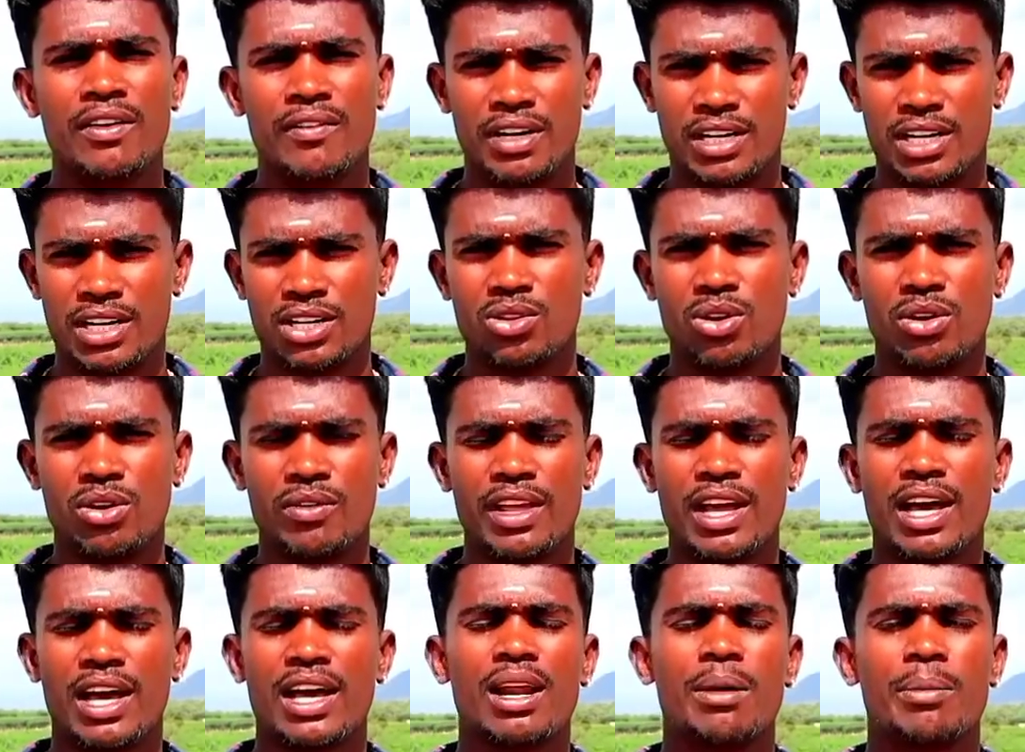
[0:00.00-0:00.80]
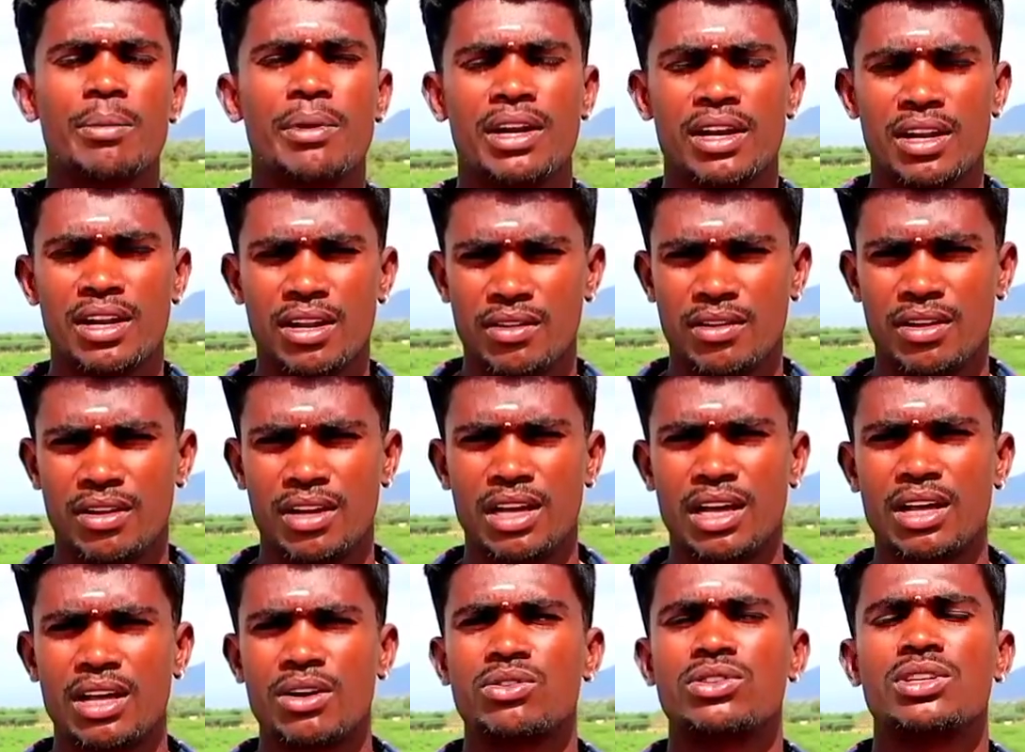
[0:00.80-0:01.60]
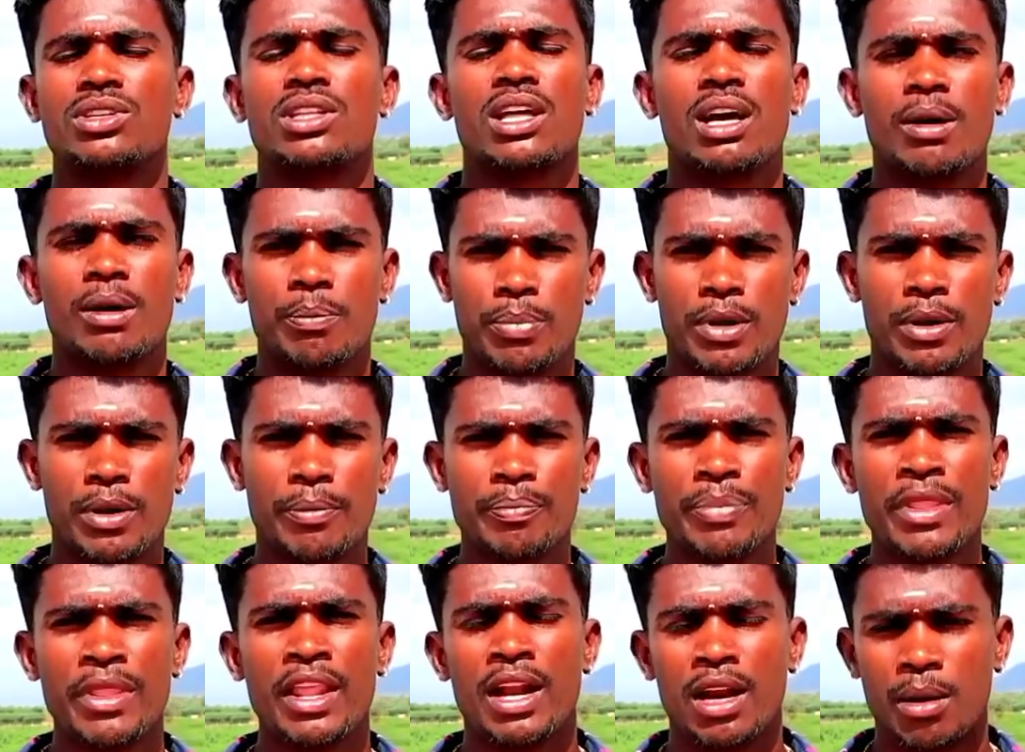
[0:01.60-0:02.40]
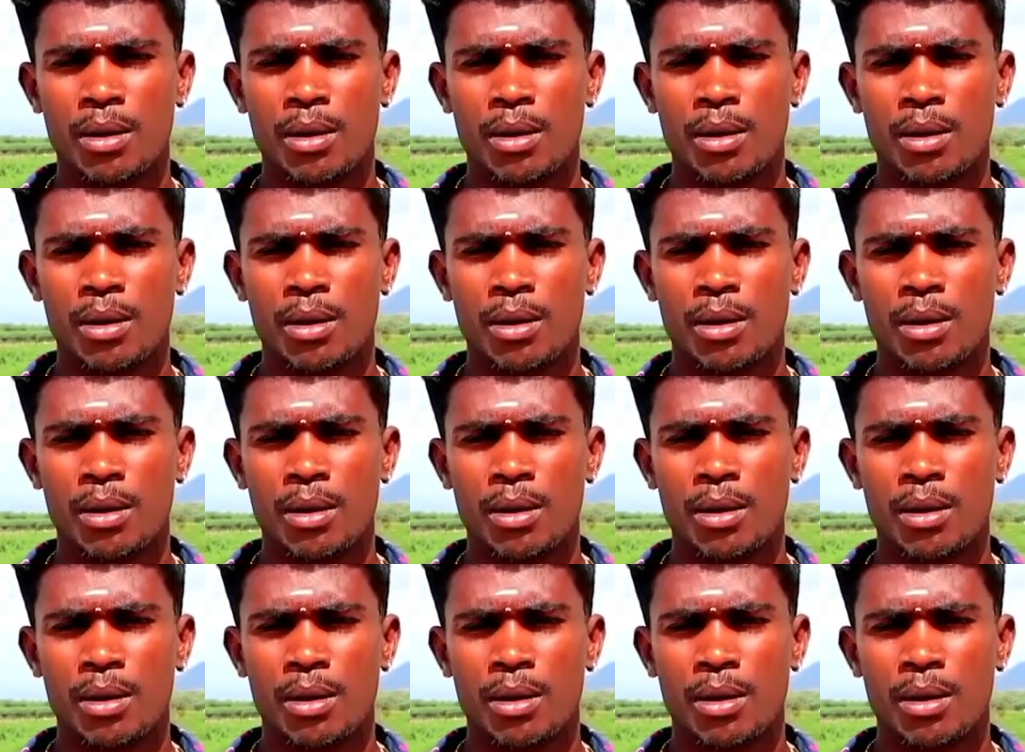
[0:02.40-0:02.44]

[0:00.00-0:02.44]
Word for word: வெற்றி தோல்வி யார் அப்படின்றத அறிவித்ததுக்கு அப்புறம்